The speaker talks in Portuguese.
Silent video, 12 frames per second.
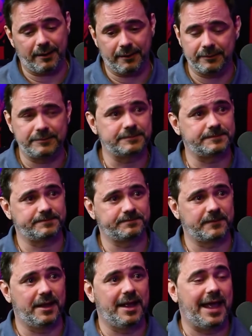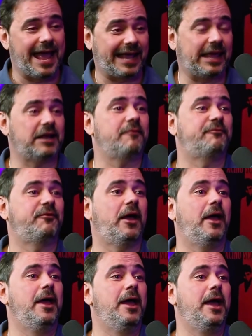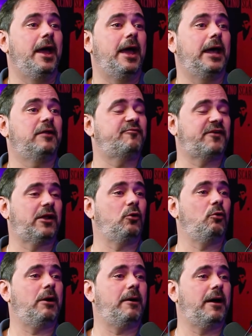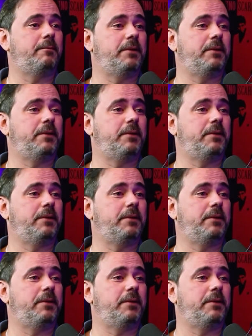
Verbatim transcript: Se eu for tratar. É que ela, ela falou a,